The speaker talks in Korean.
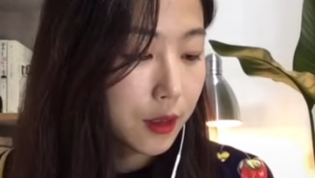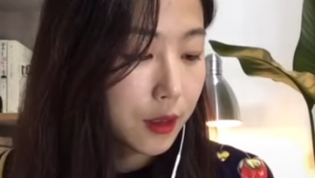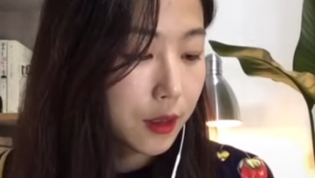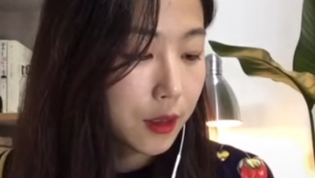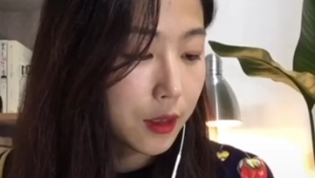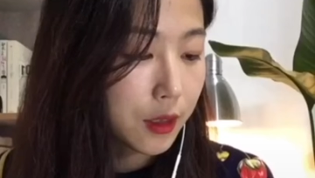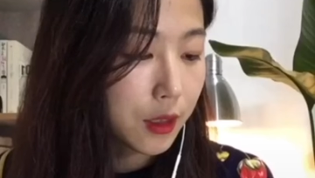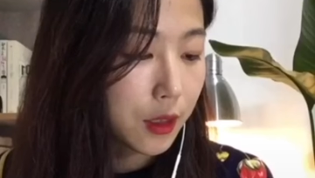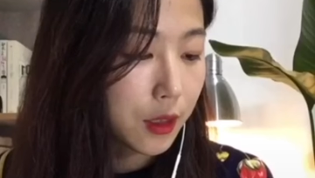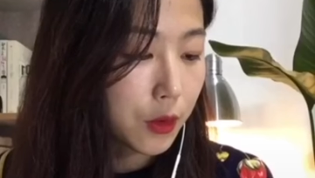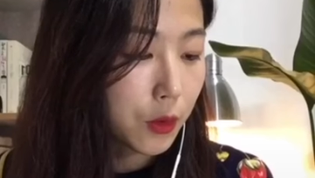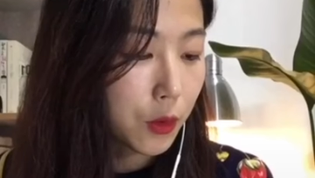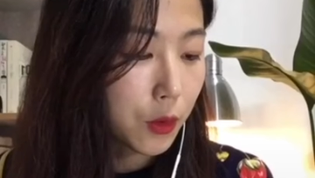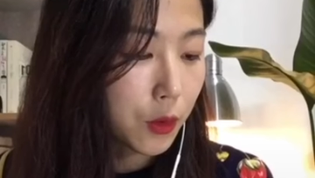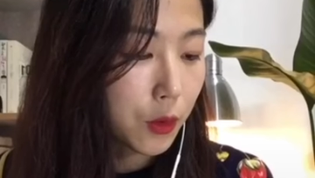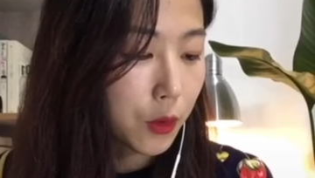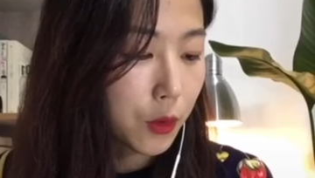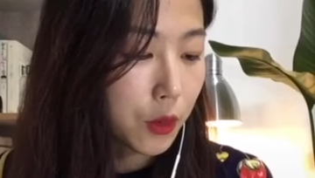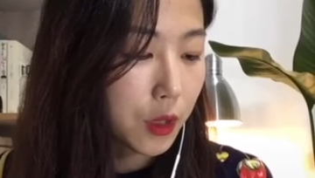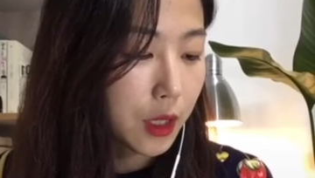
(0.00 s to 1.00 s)

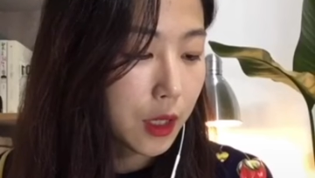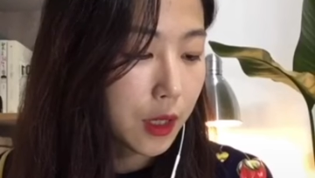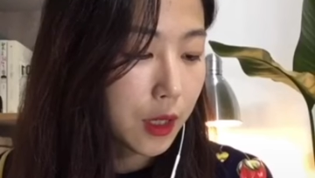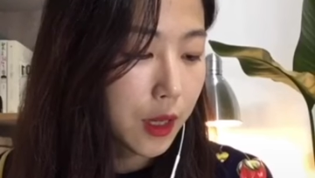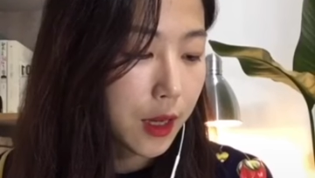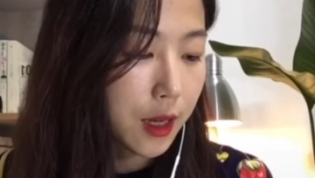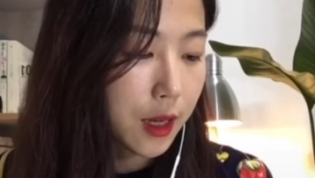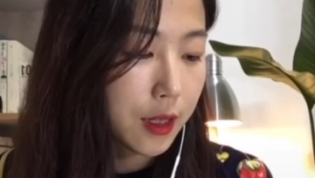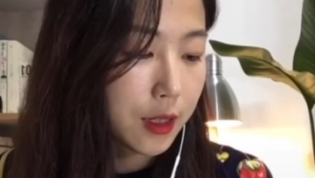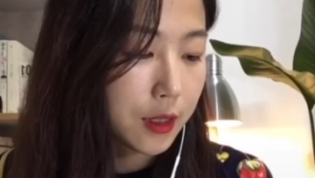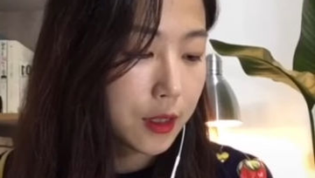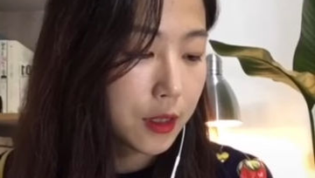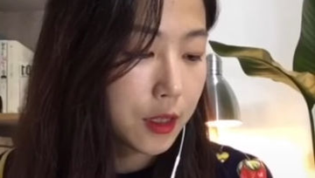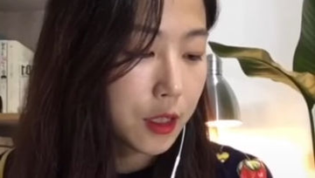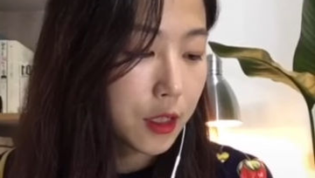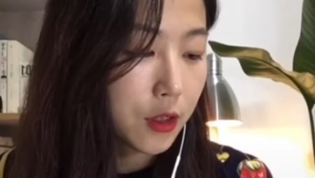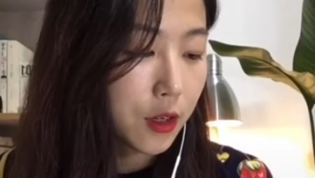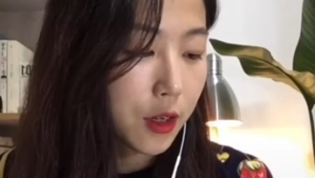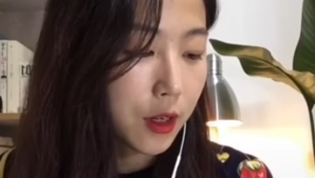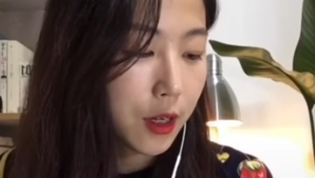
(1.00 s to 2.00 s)
그리고 기대하는
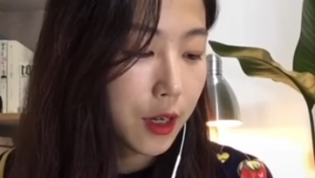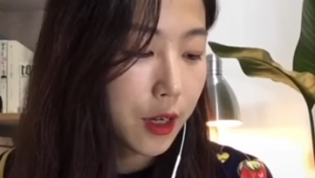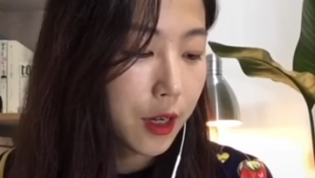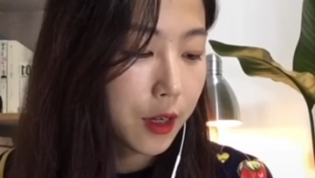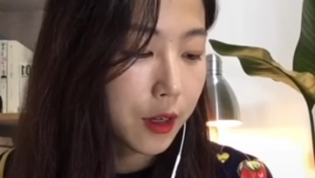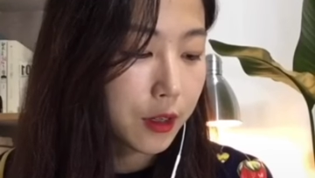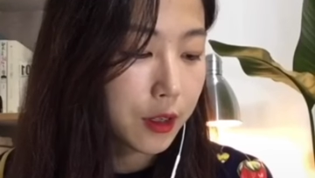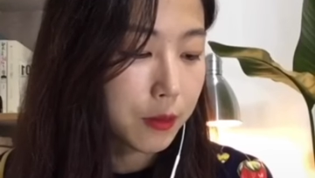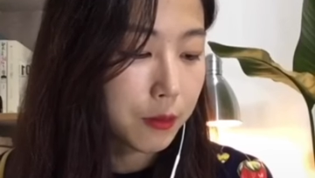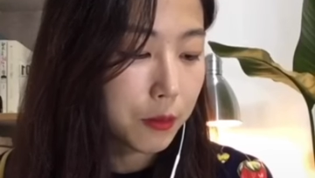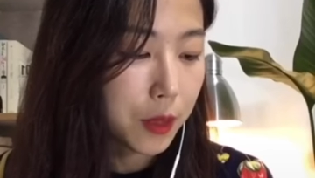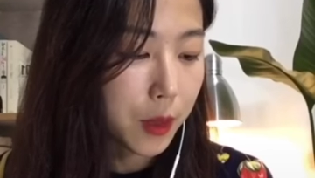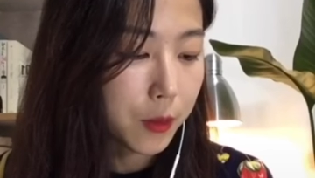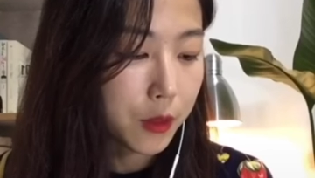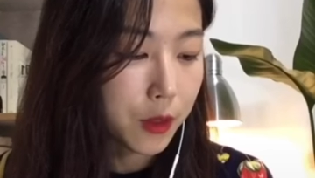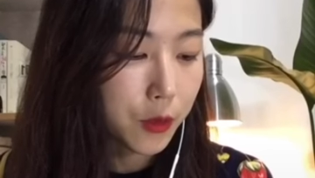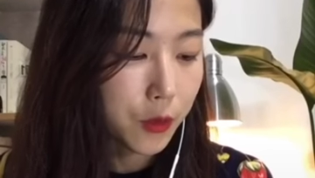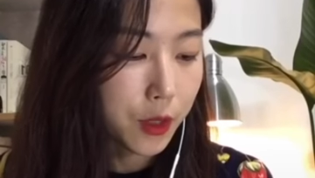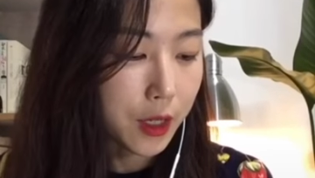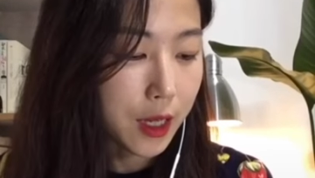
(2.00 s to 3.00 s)
7월의
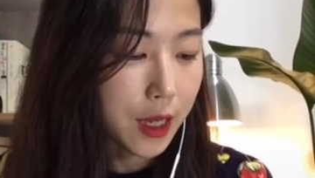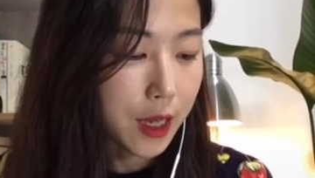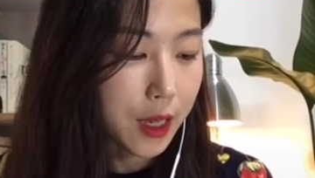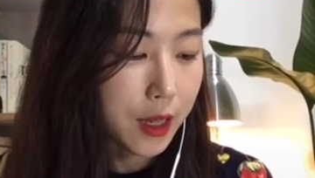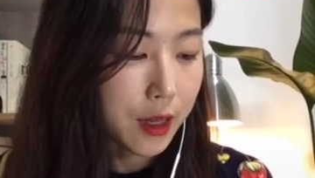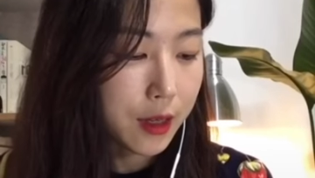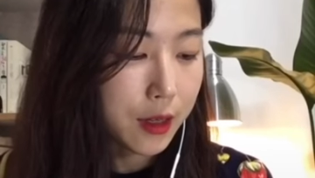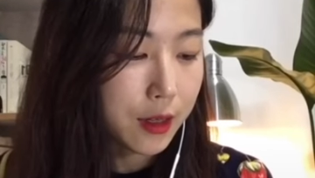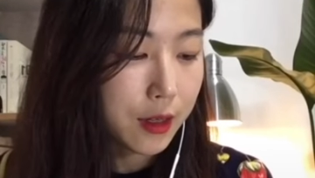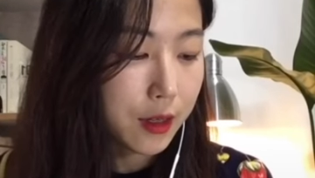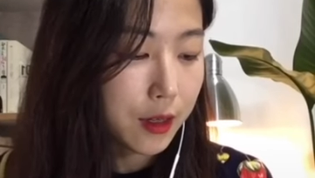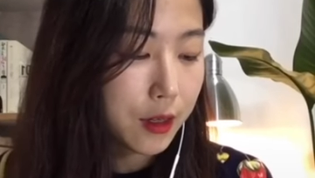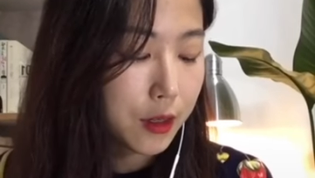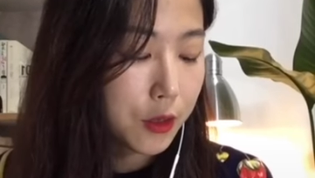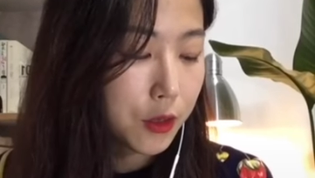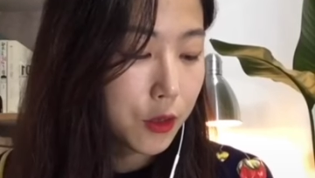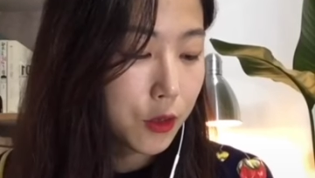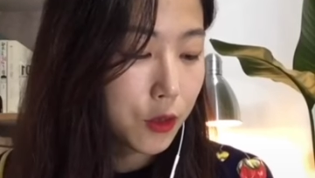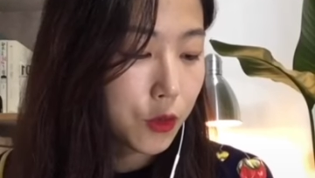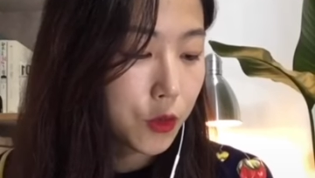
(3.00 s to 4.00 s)
여름밤을 위해
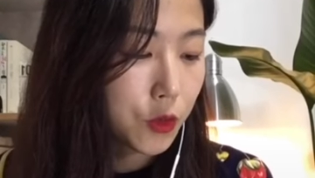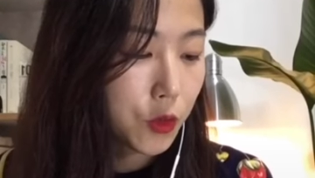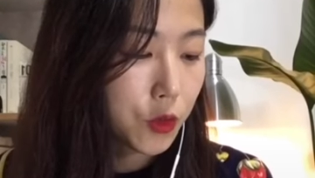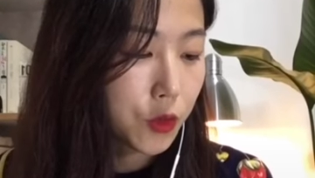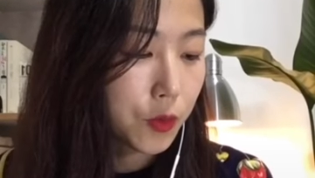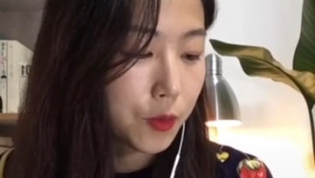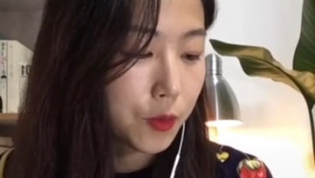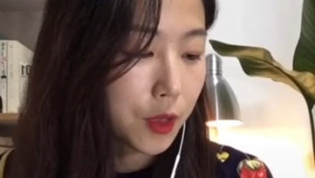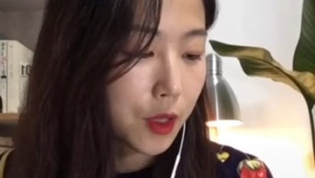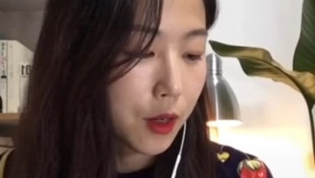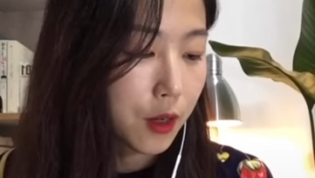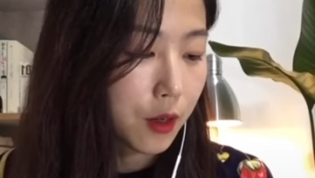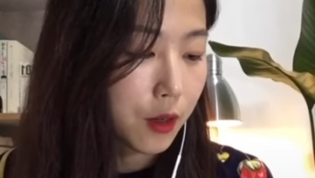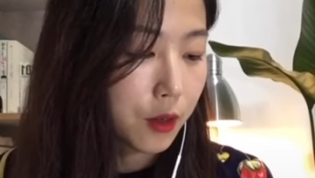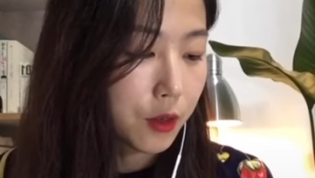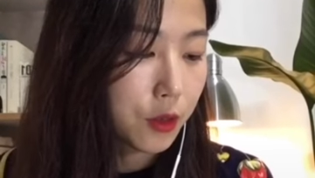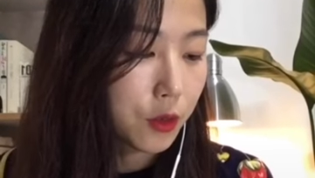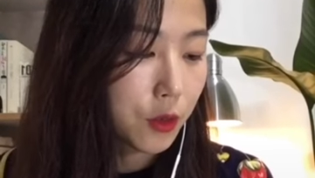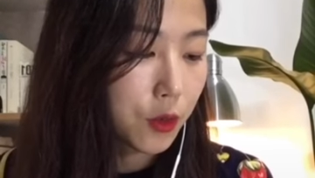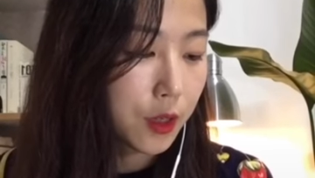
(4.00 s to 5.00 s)
조금 더
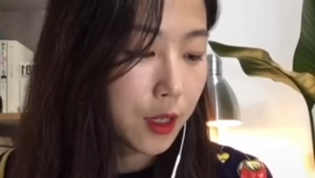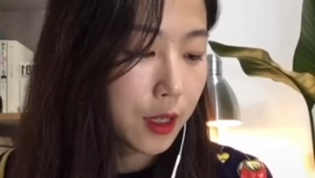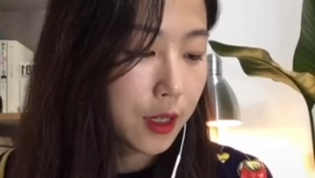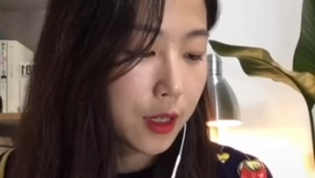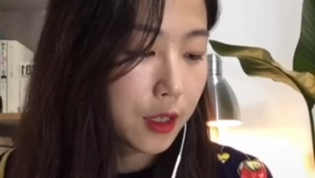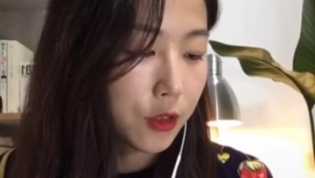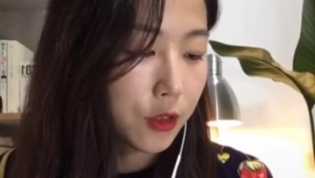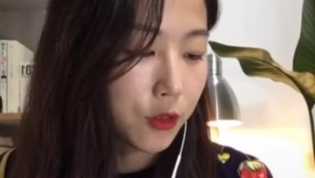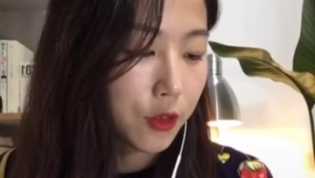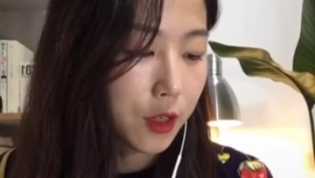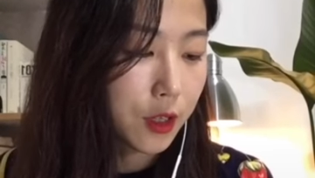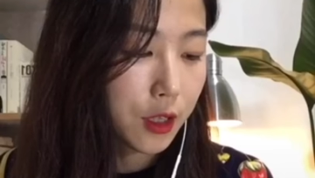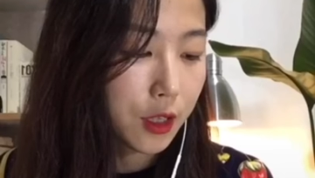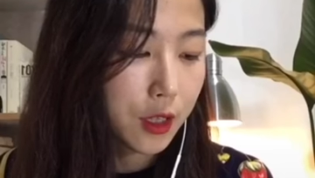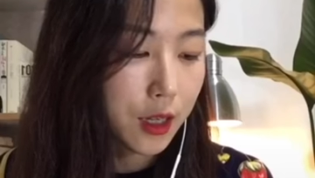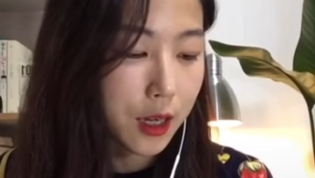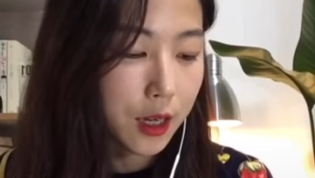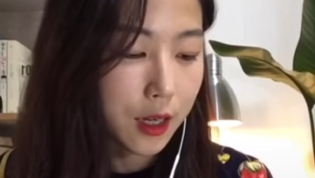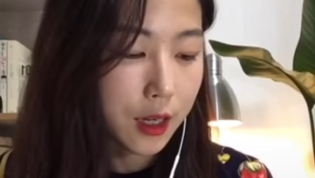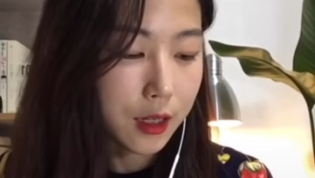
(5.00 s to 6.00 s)
소란한 6월이
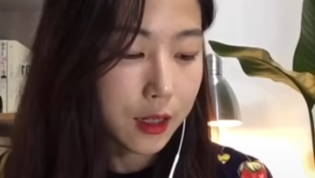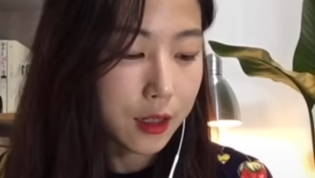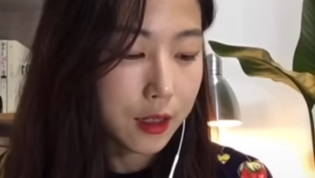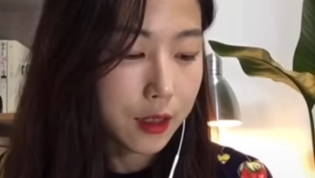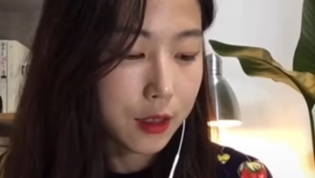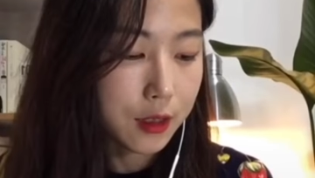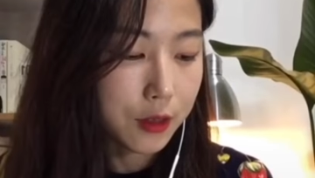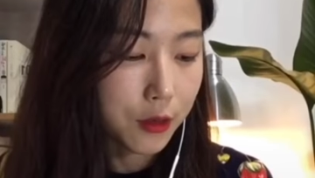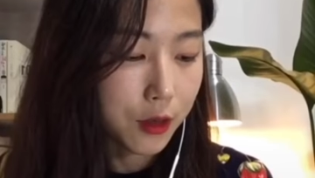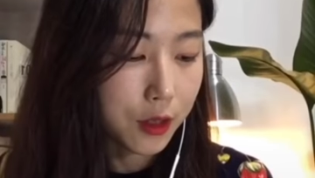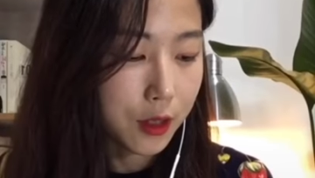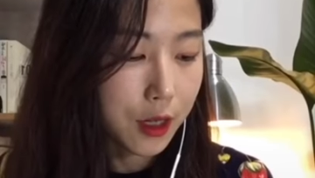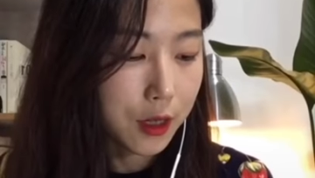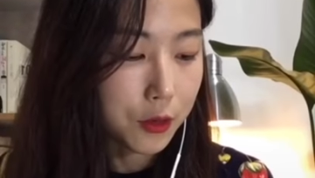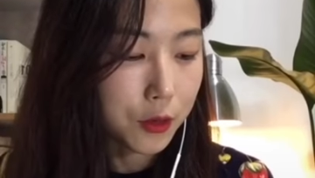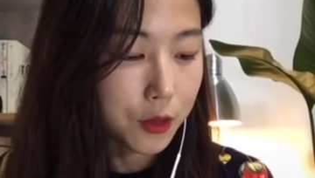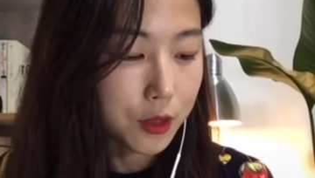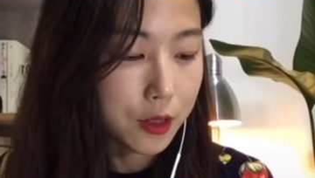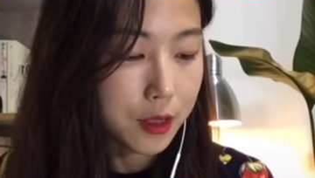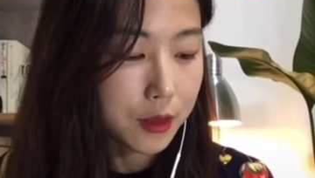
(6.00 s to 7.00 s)
되기를
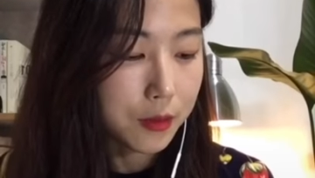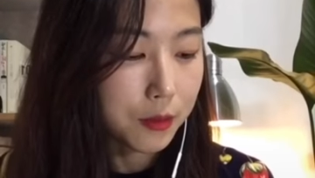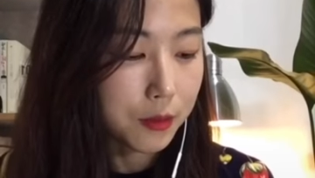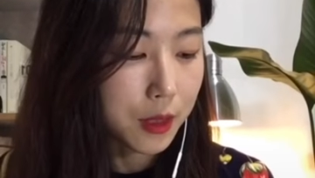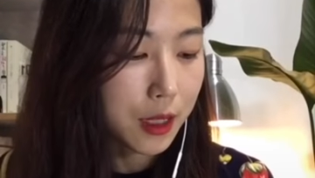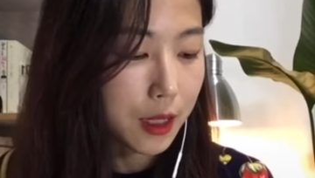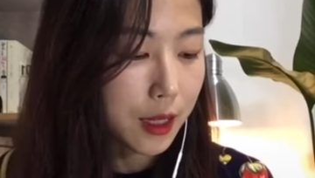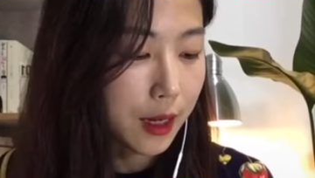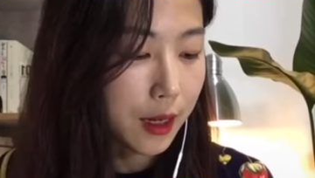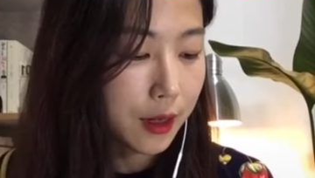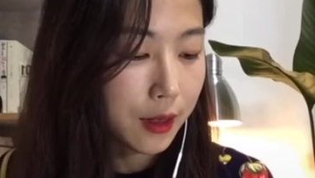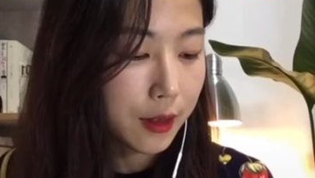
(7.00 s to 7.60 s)
원하고 있습니다.